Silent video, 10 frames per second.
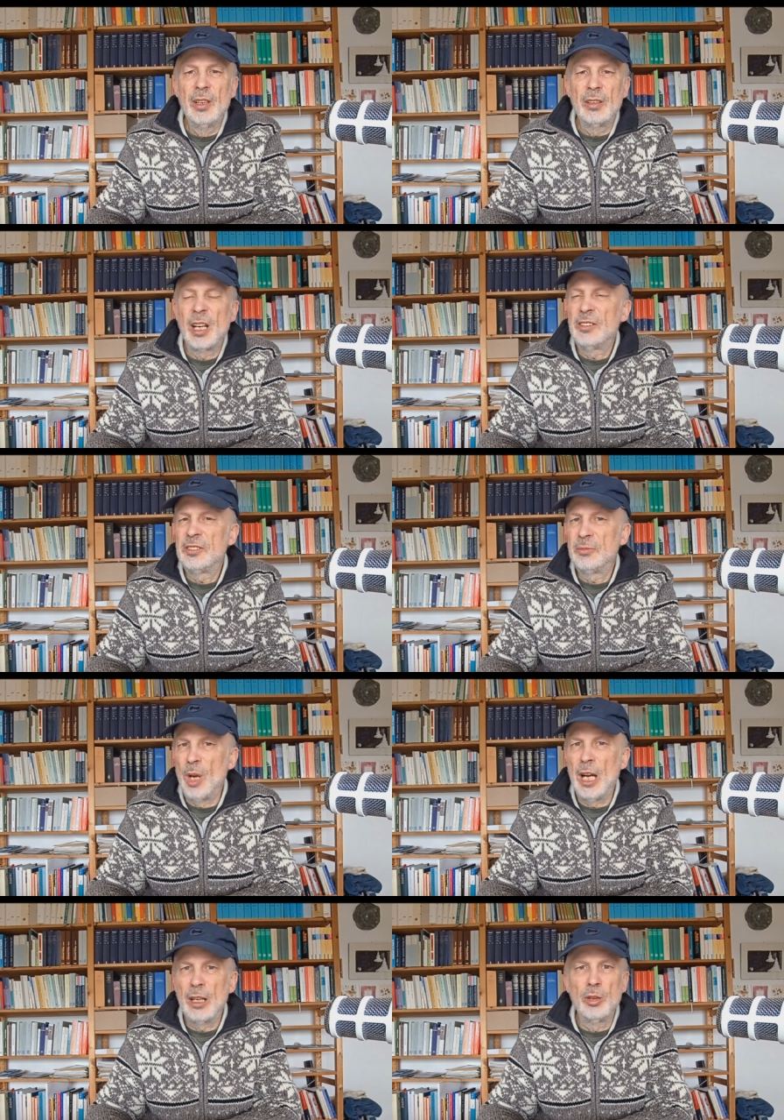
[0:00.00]
Das
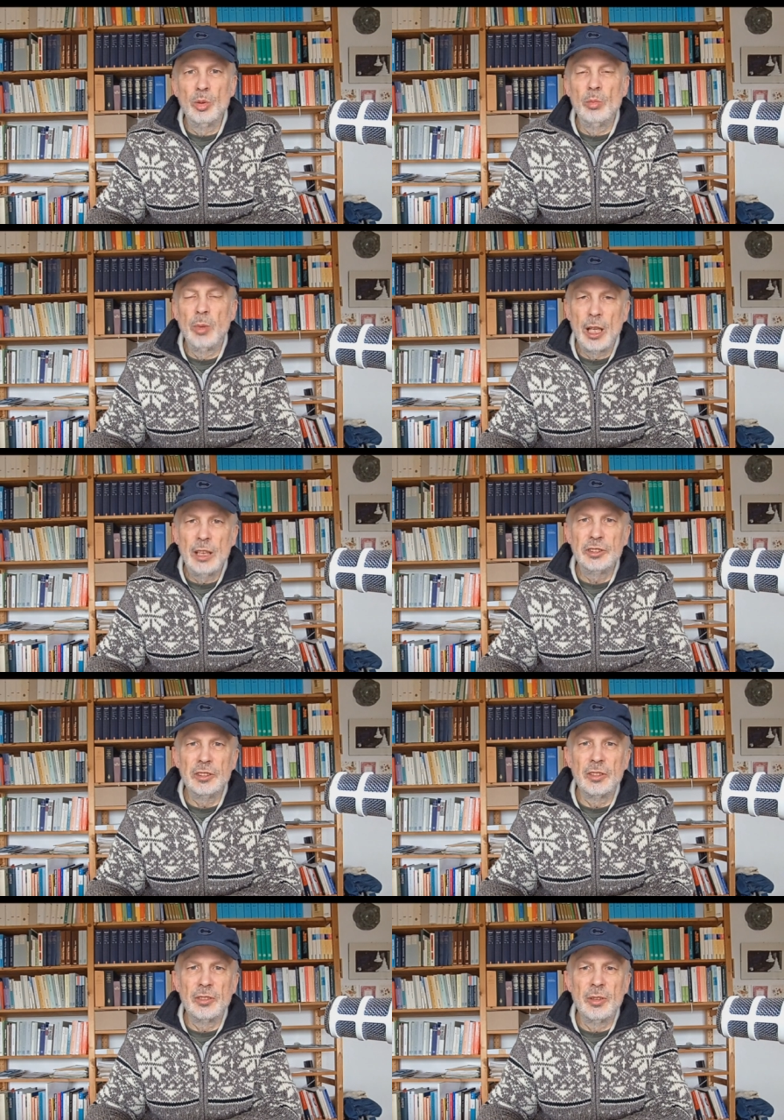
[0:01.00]
mag
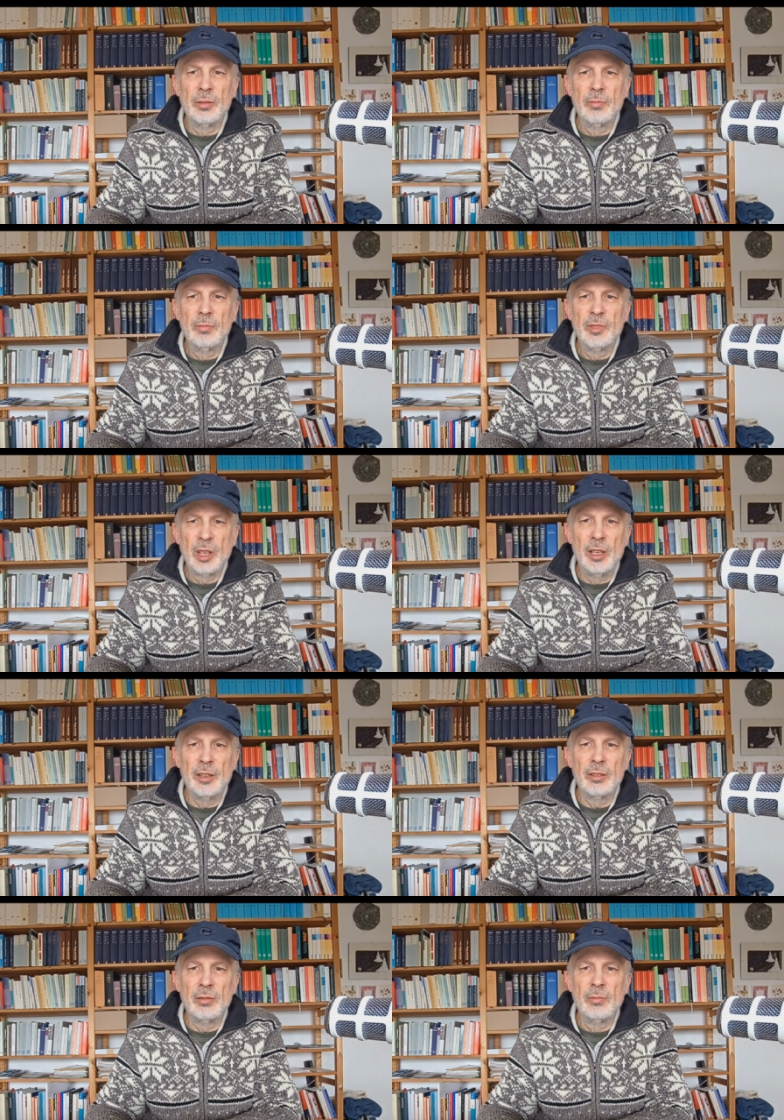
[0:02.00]
überraschend
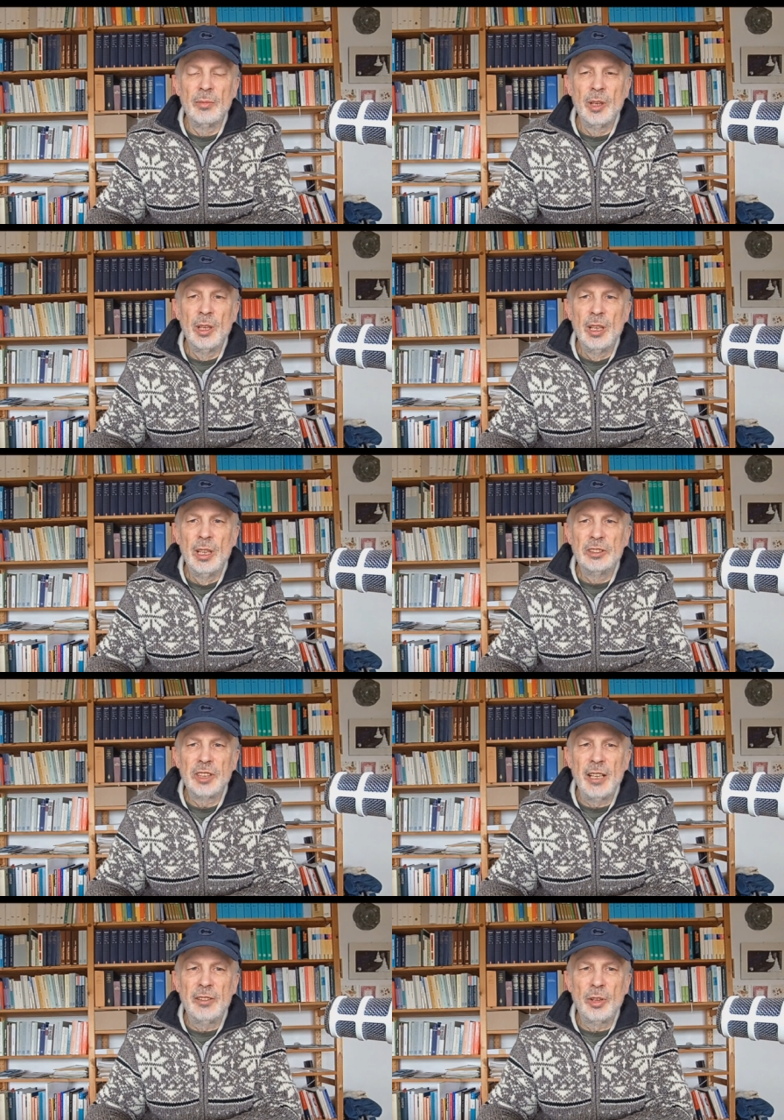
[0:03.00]
klingen.
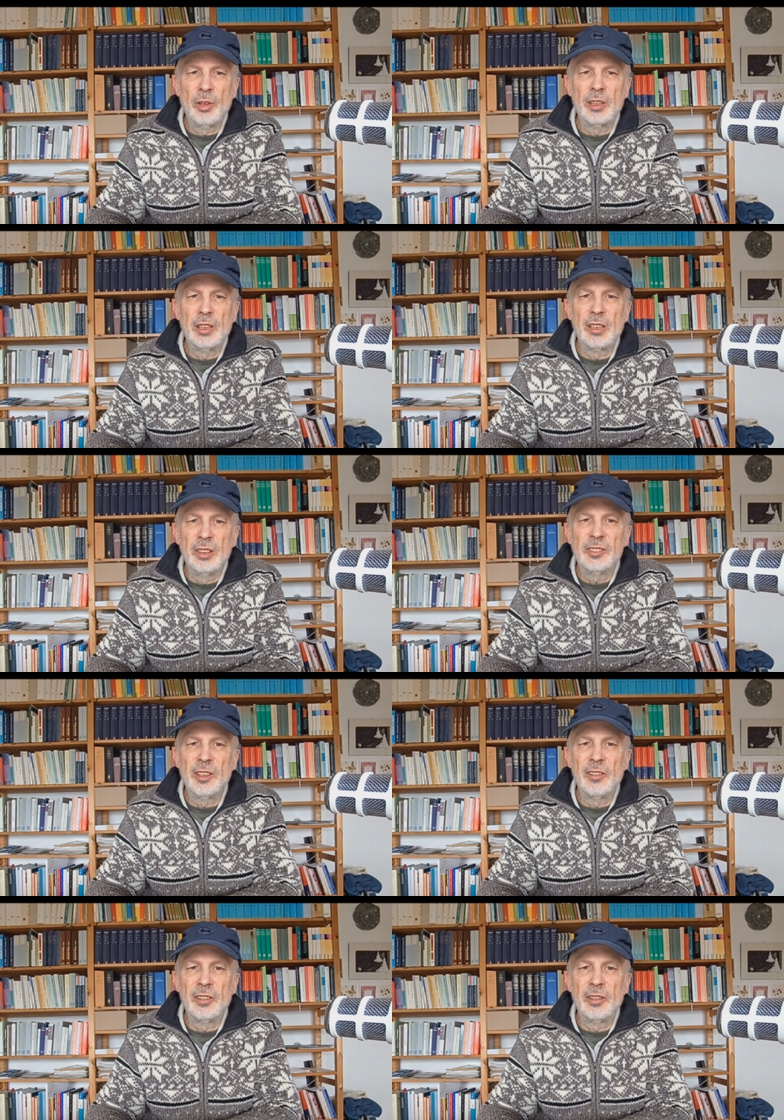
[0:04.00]
Scheint doch die
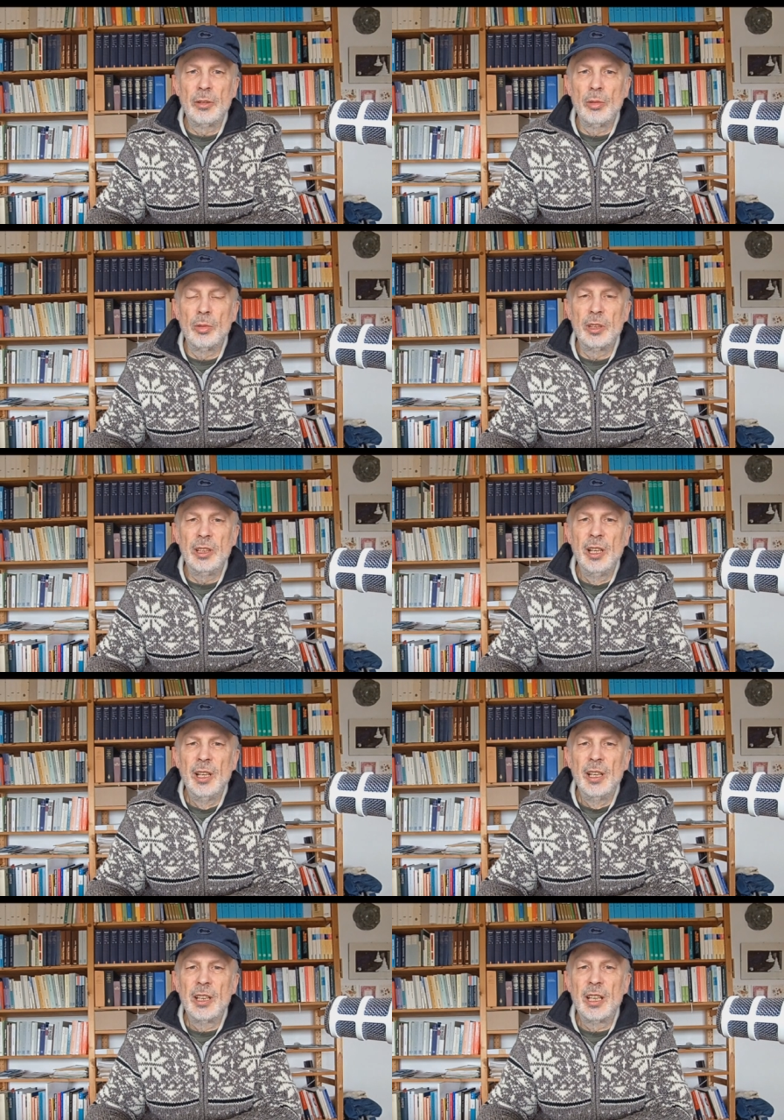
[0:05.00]
christliche Theologie
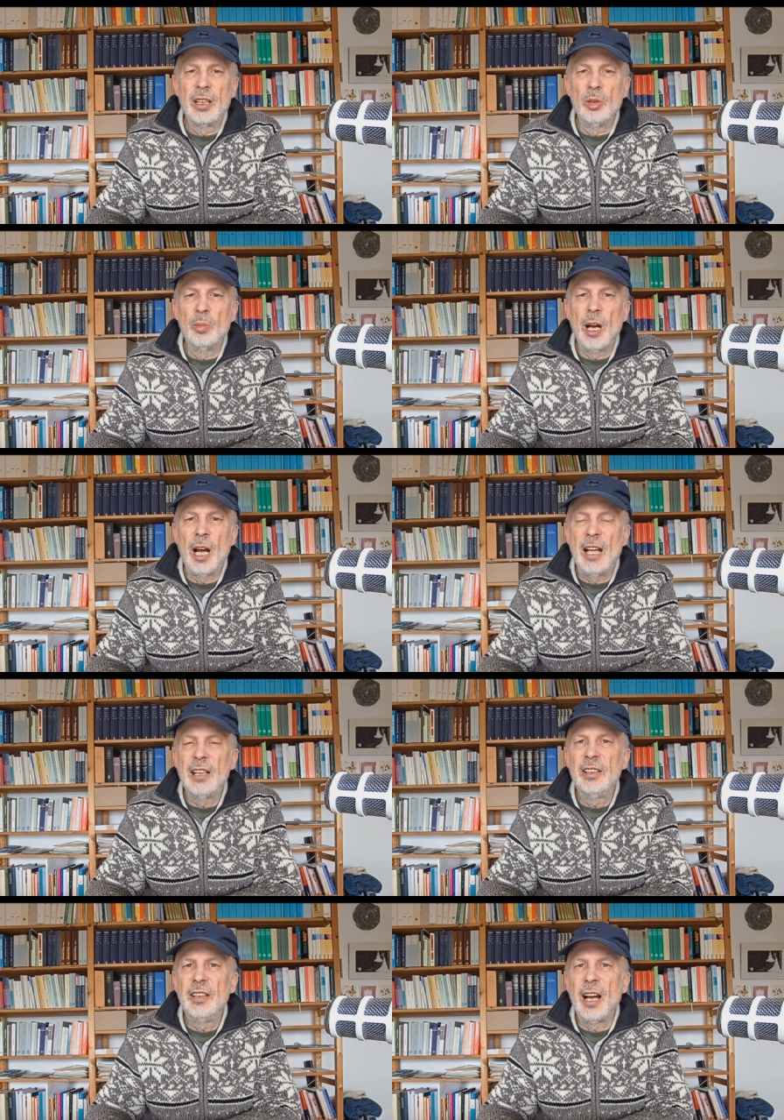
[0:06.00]
gegenüber
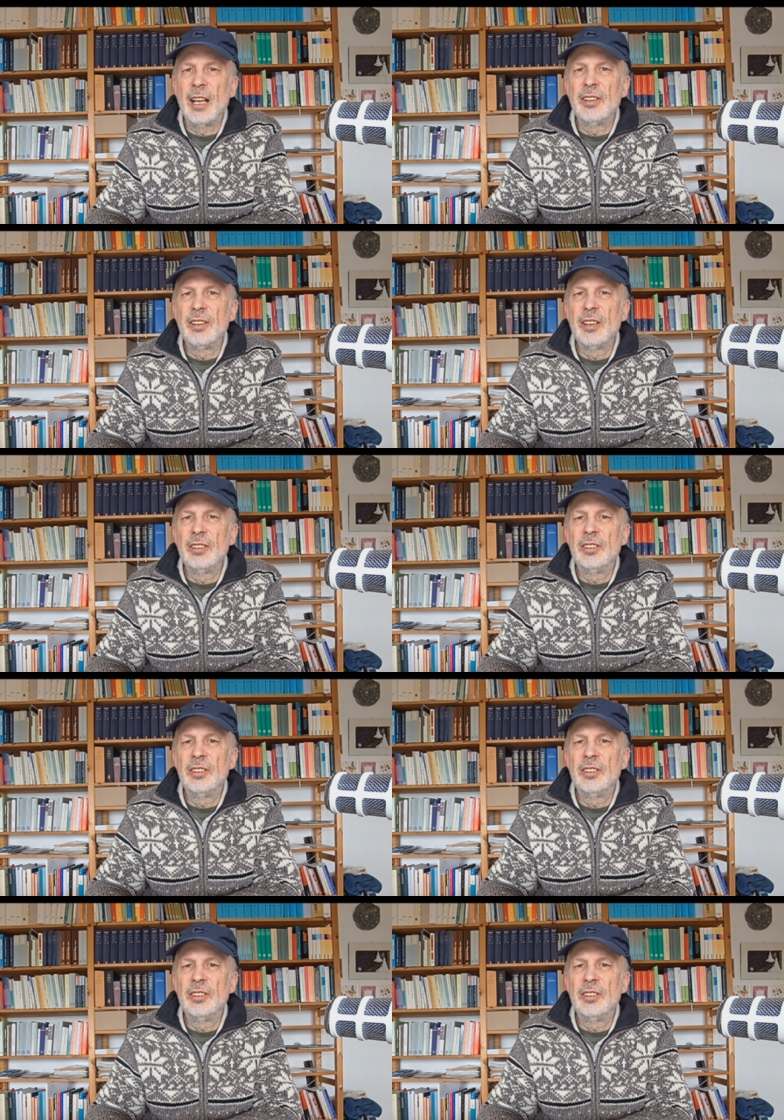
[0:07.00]
allen anderen